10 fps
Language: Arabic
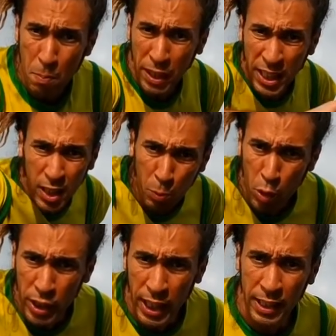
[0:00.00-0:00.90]
ما كاينش
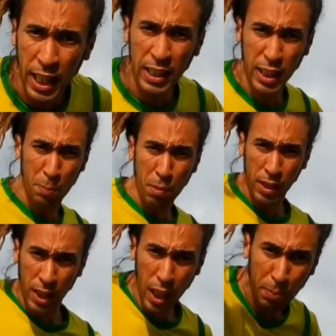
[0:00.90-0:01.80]
مشكل نهار
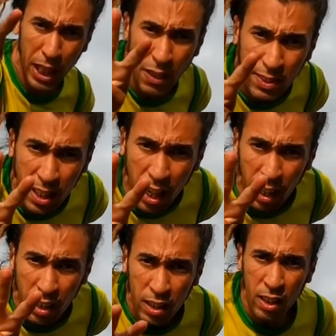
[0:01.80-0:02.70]
تكمل 4000 ساعه
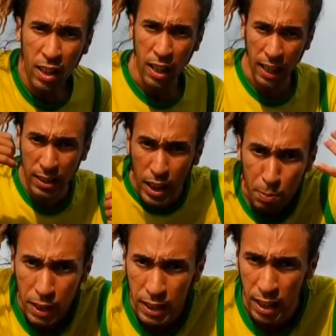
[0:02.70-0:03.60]

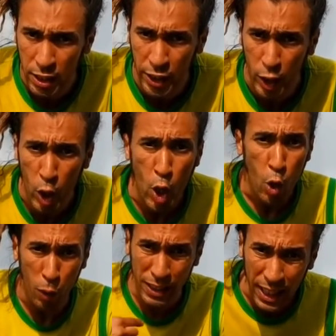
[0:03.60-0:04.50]
كتقبل لك لاشين
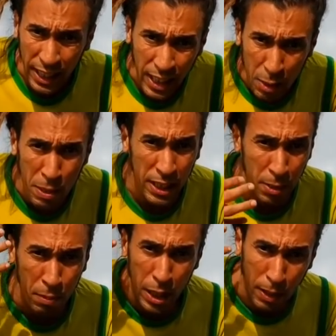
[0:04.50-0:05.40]
والطريقه ملي
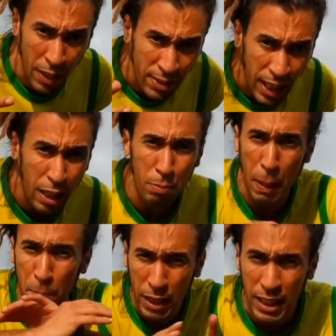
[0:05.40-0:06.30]
تكمل 4000 ساعه ما
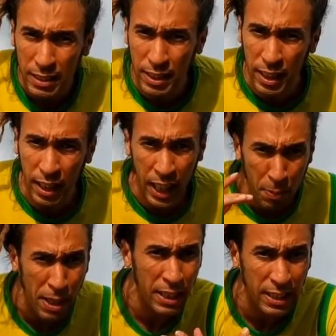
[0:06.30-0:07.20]
عمرك تقديرها الا
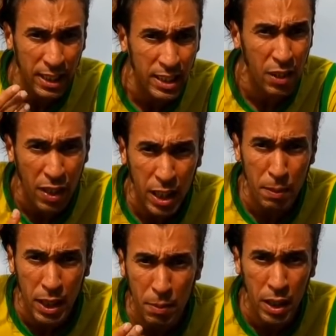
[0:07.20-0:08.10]
بقيتي كتكثر فيها
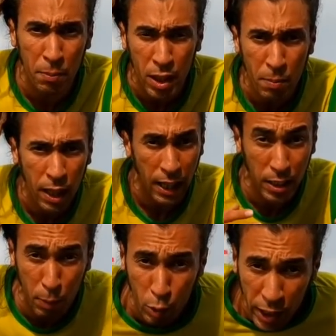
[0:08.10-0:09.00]
ديما ديما ديما ديما
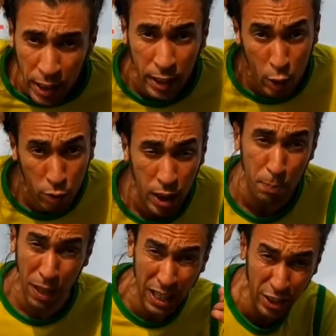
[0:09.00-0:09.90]
غتبلوكي لك اليوتيوب
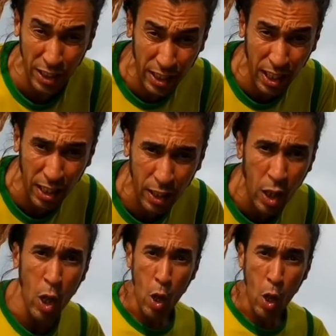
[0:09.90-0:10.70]
بلاشين ديالك